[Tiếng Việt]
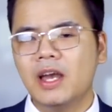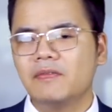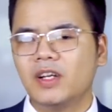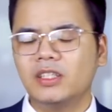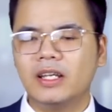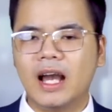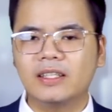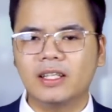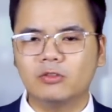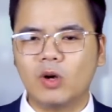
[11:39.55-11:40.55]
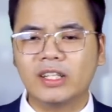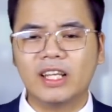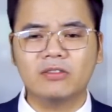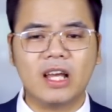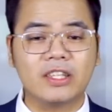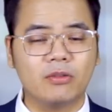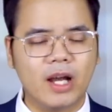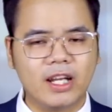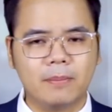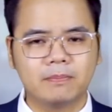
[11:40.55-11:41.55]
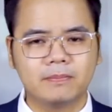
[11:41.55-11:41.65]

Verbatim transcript: với thời hạn thanh toán kéo dài trong 2 năm.